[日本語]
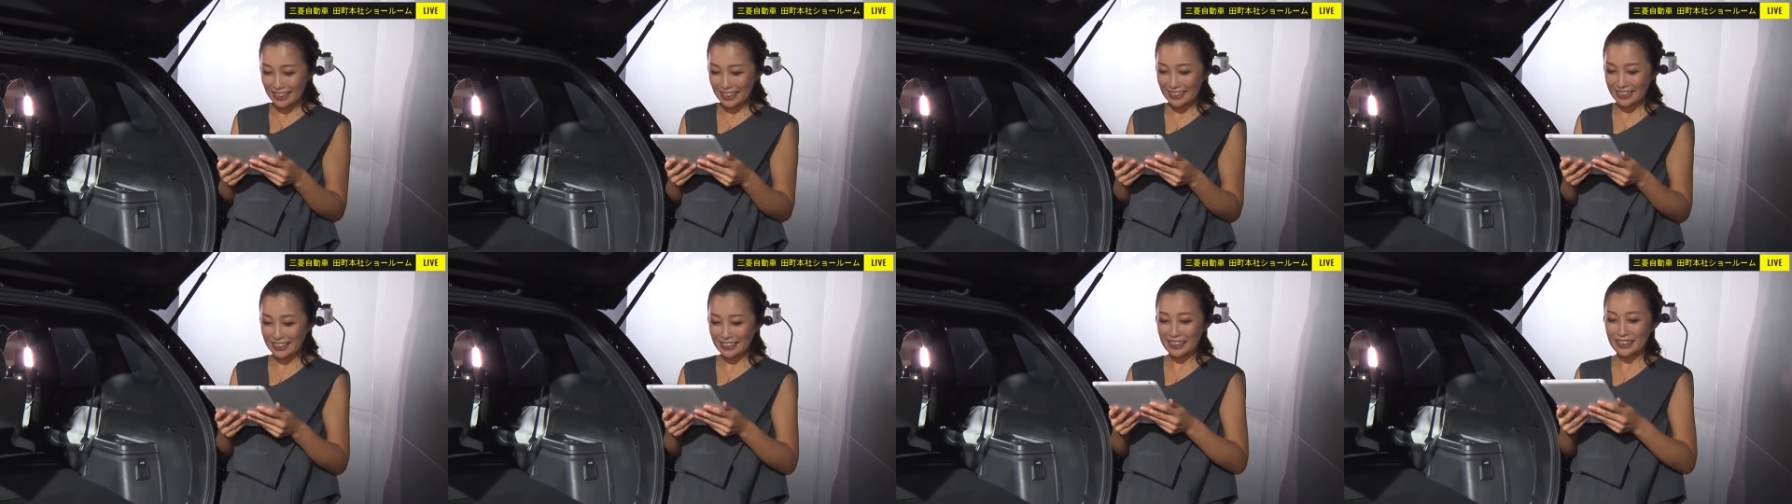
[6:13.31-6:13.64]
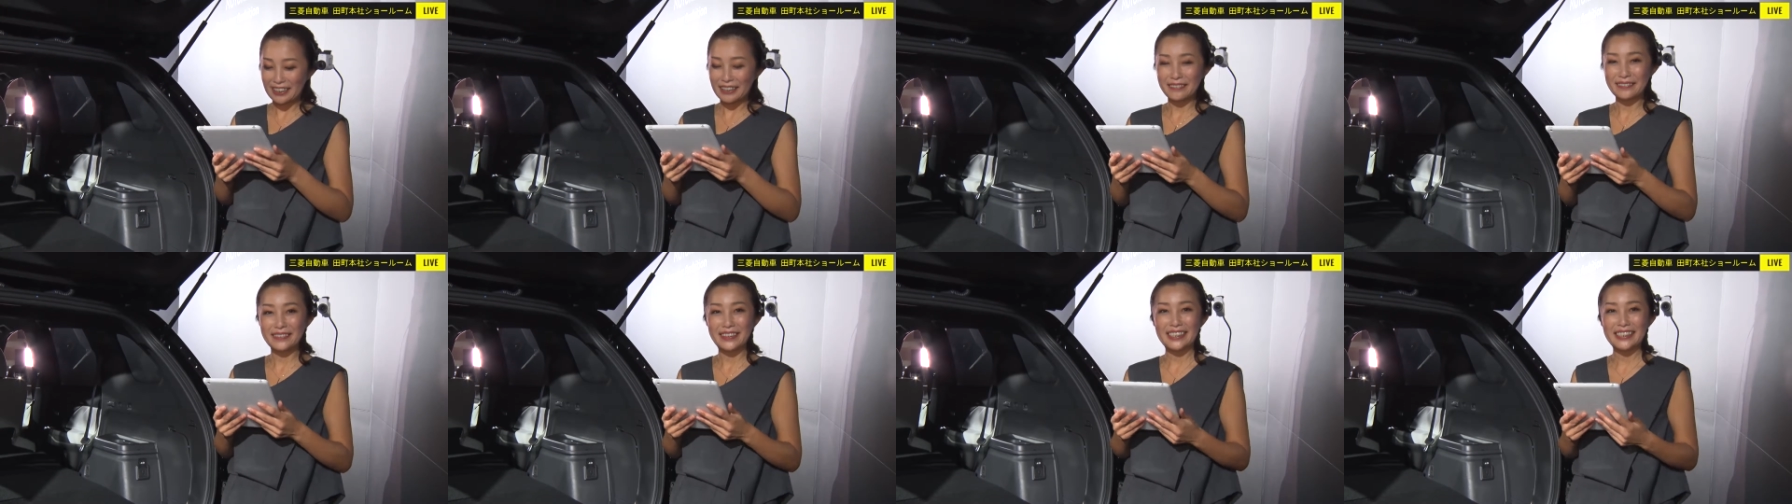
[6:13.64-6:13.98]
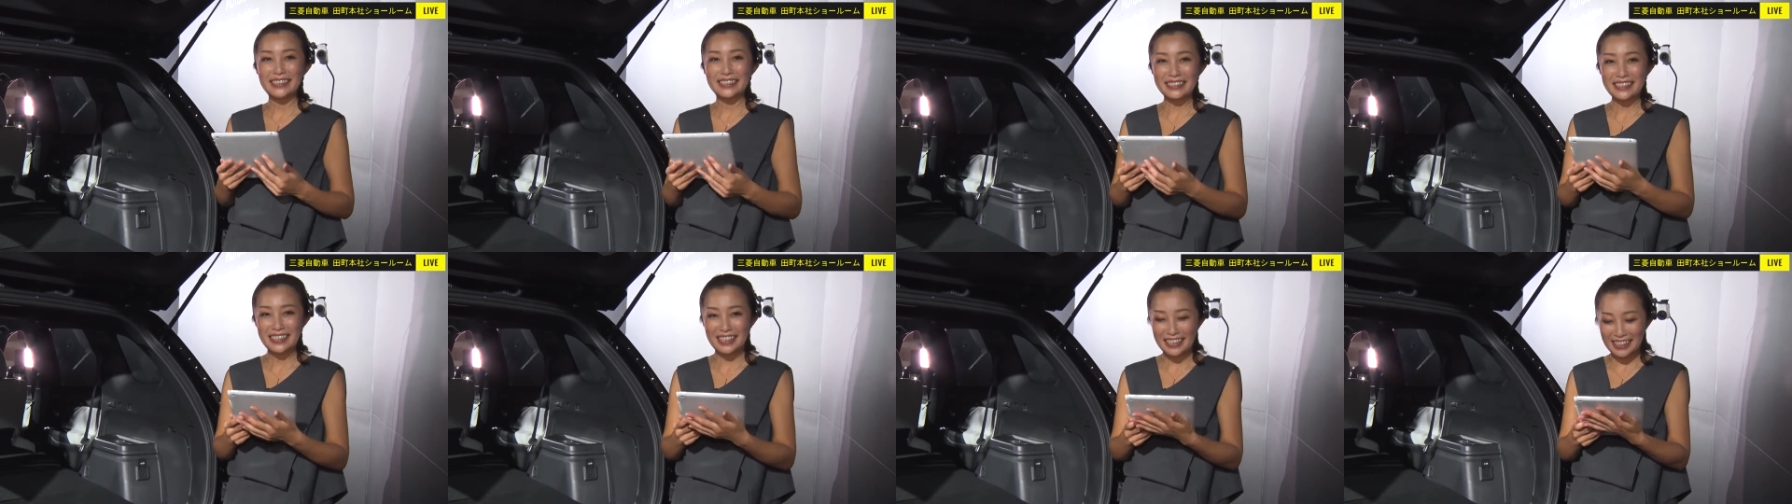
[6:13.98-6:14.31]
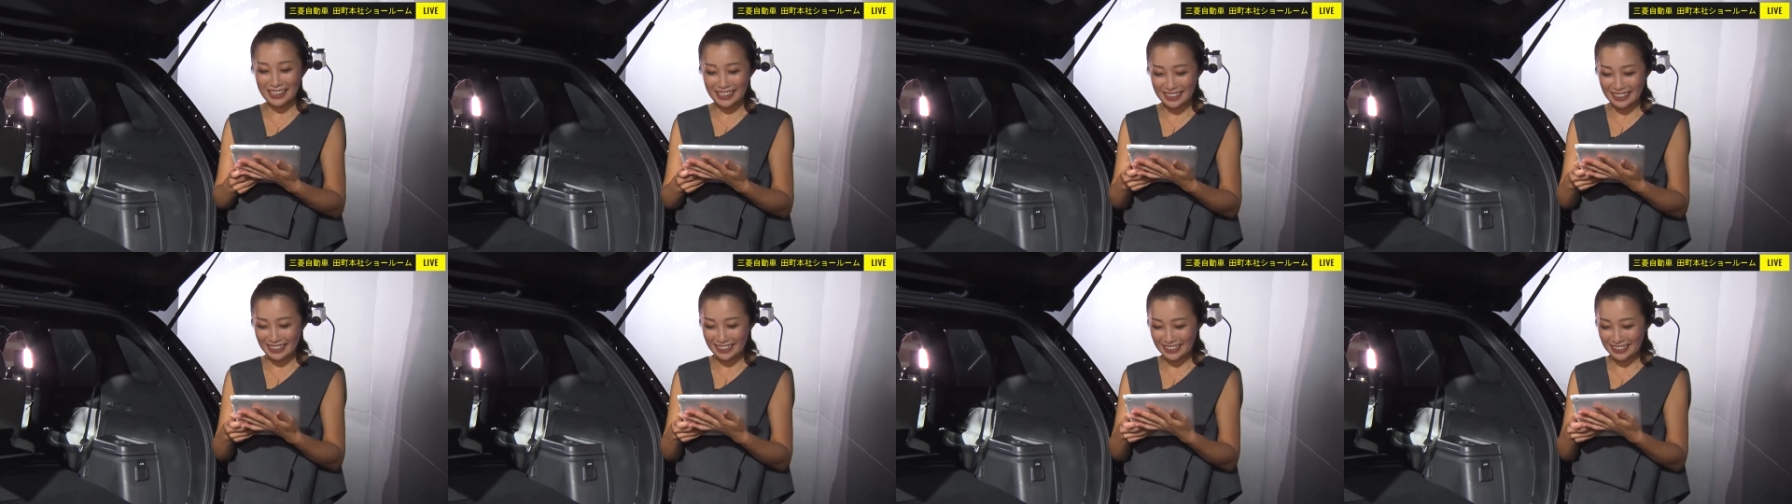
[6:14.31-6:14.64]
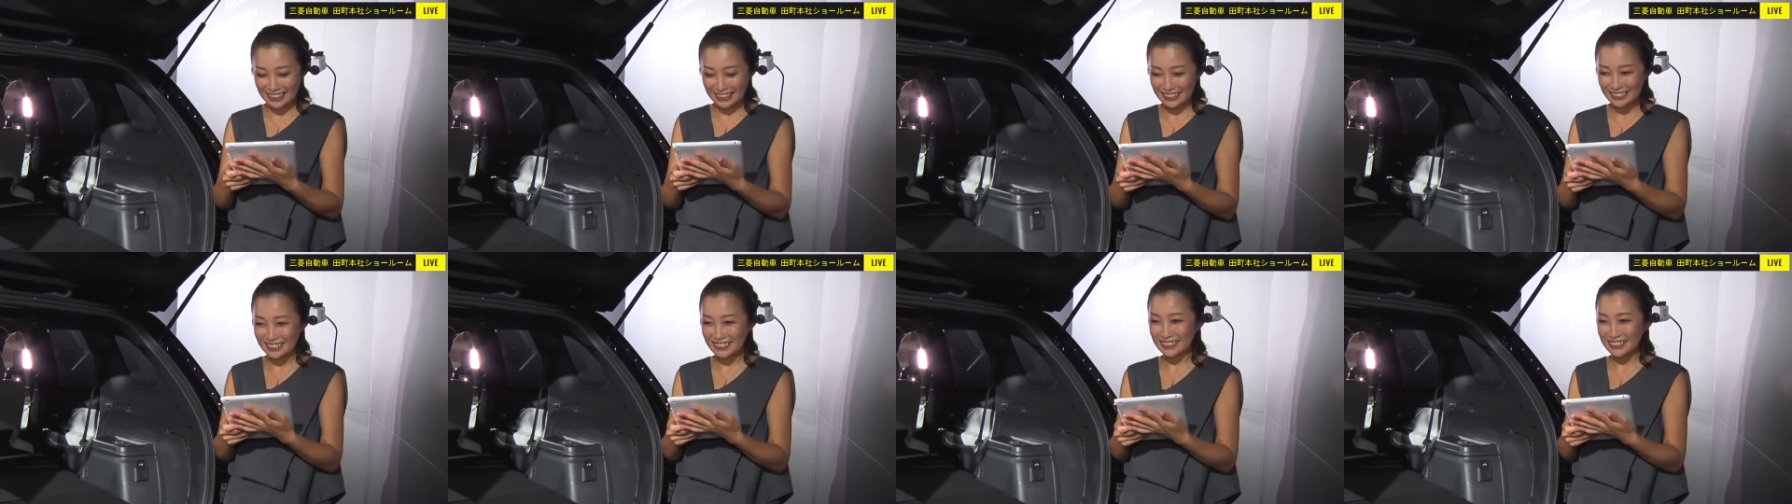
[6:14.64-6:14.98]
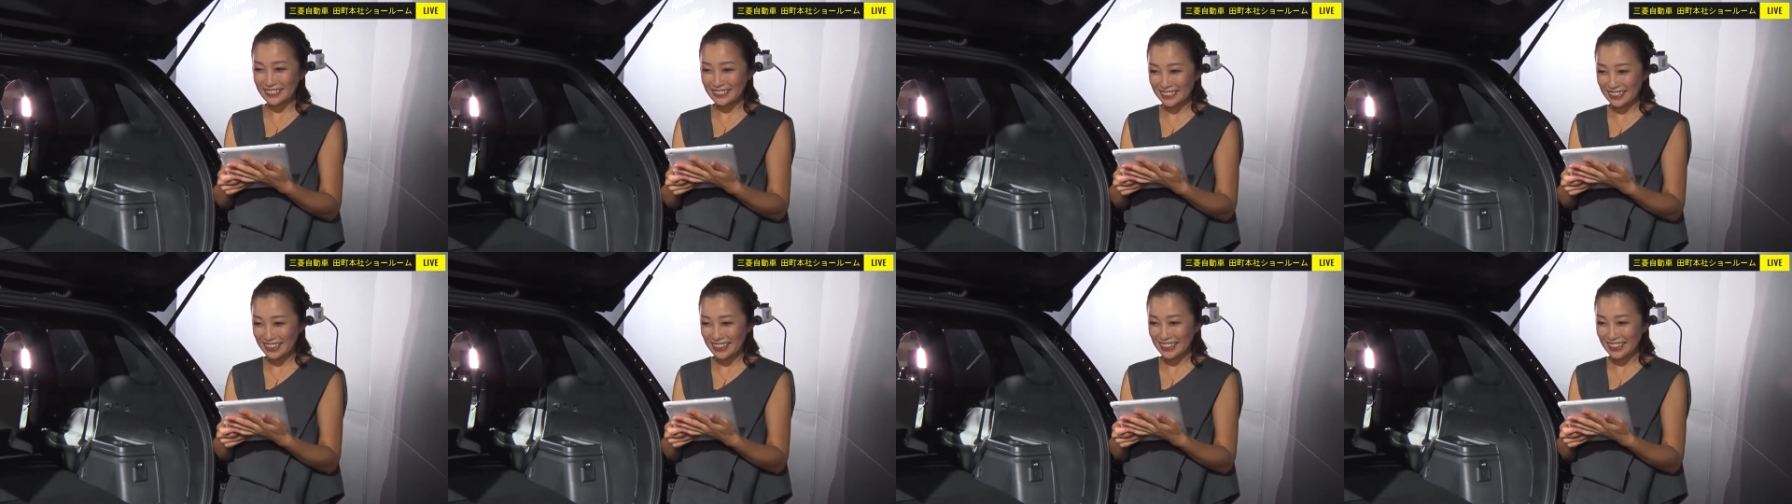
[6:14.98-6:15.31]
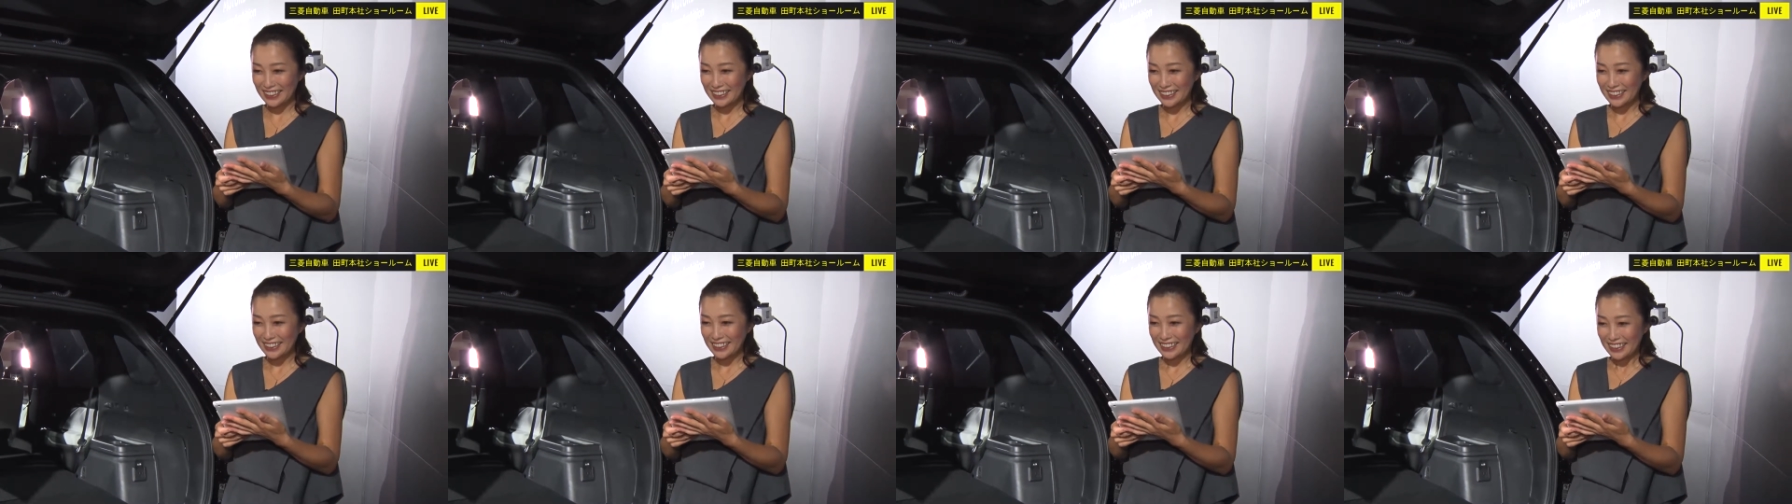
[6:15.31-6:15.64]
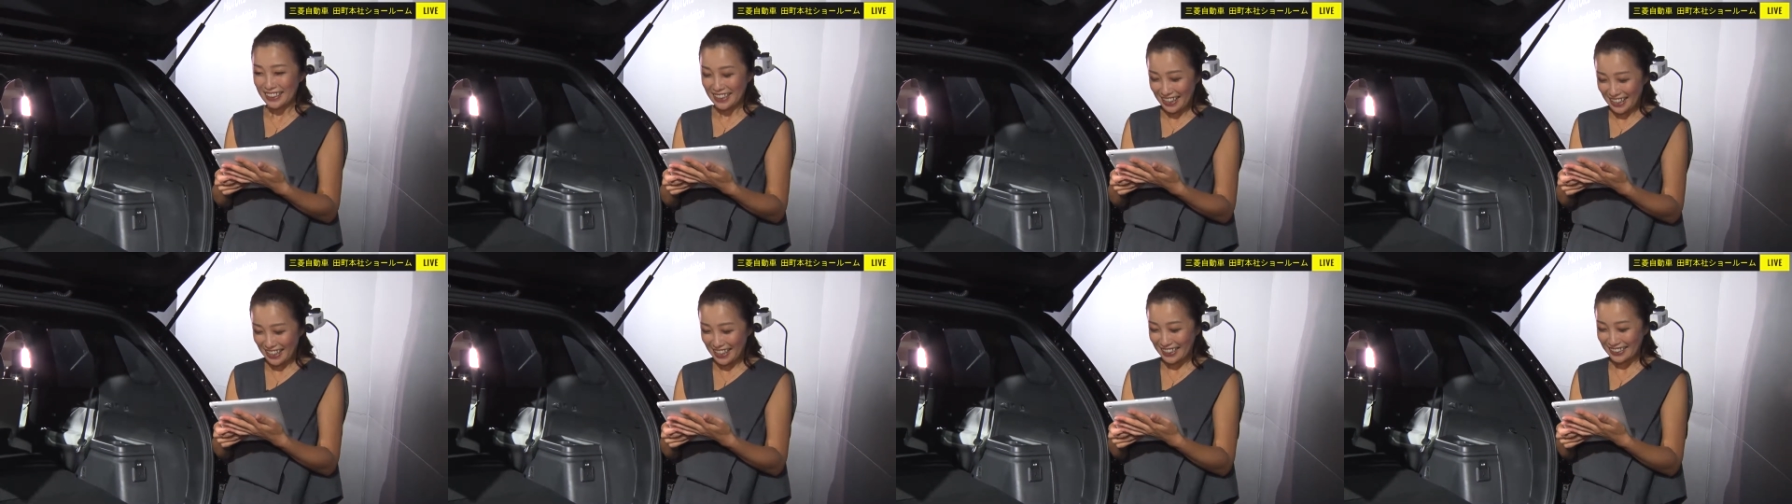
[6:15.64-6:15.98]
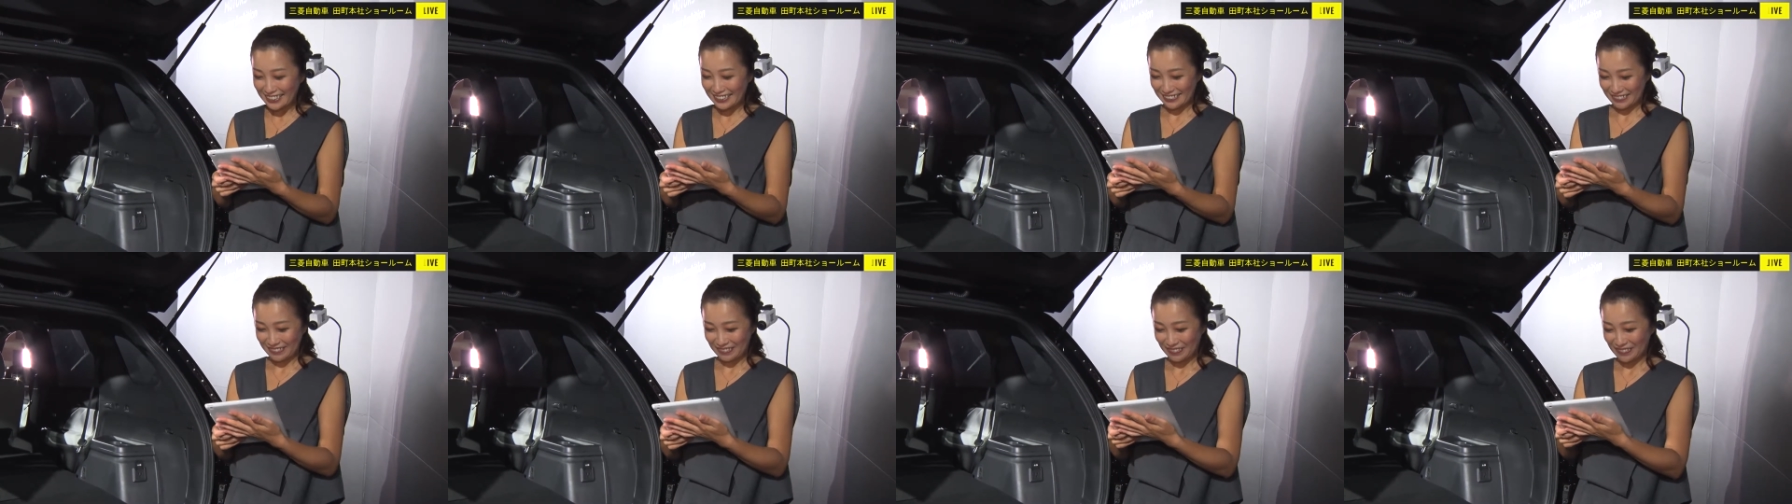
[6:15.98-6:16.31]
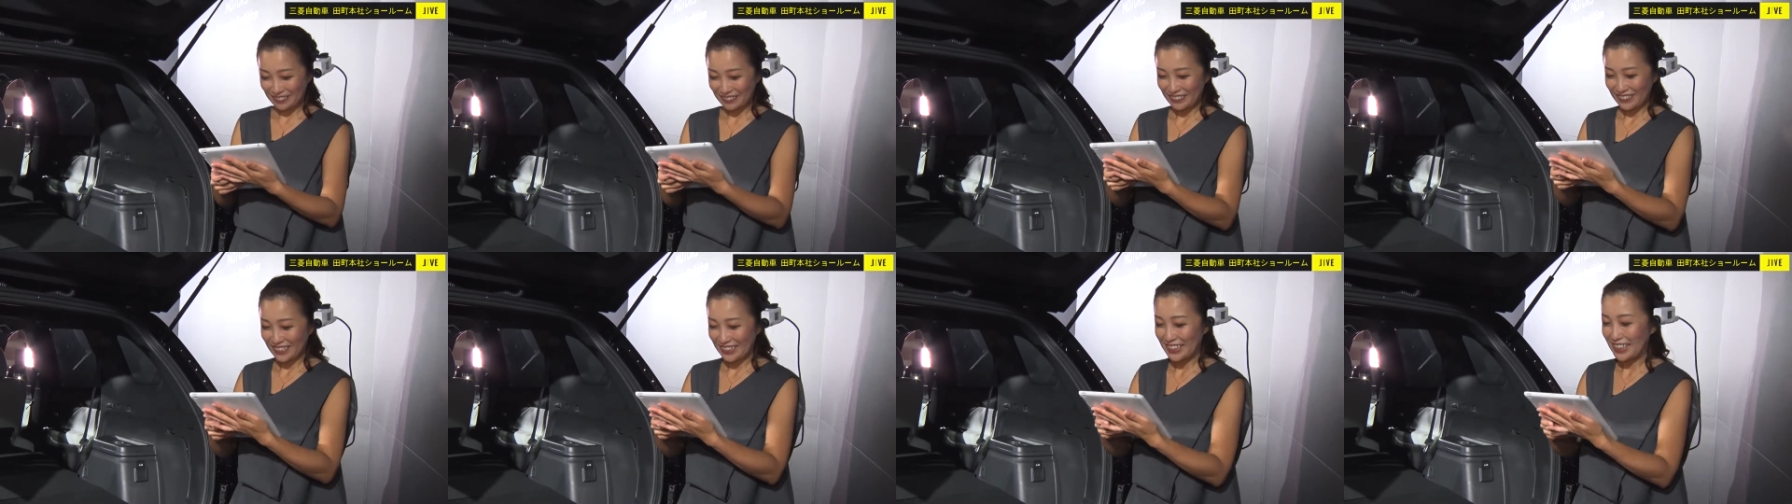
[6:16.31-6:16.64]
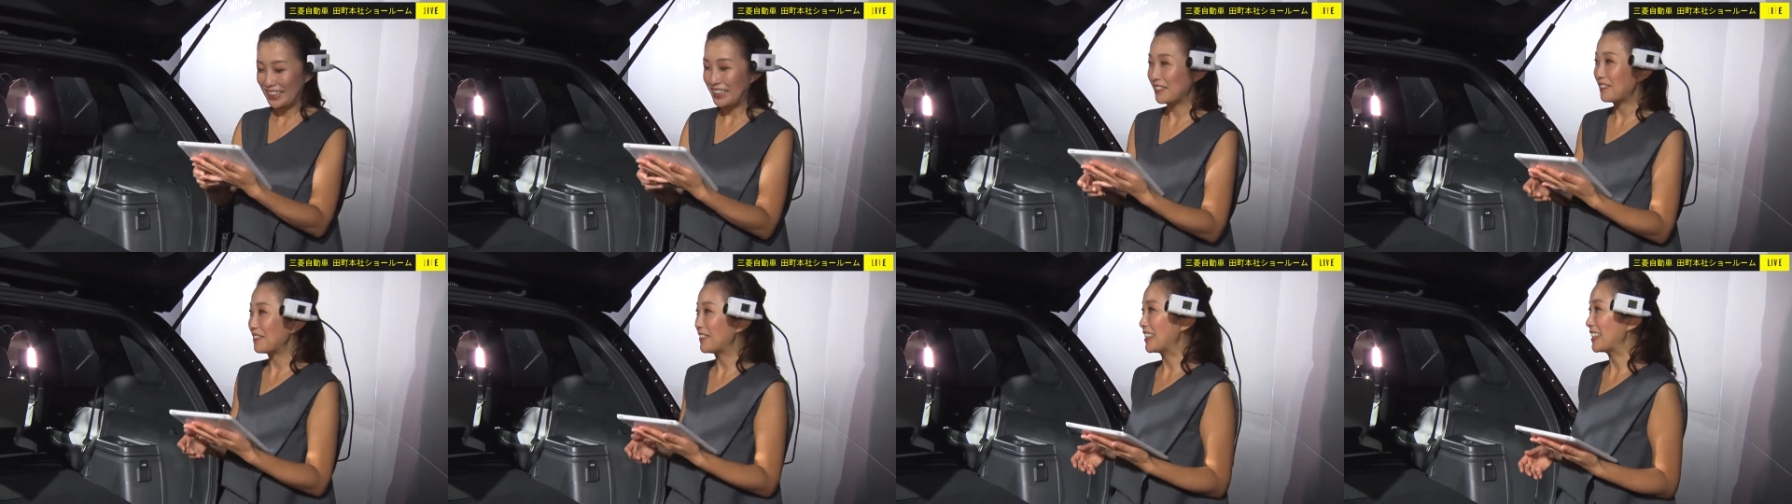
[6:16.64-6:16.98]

開けられますかというね。はい、借り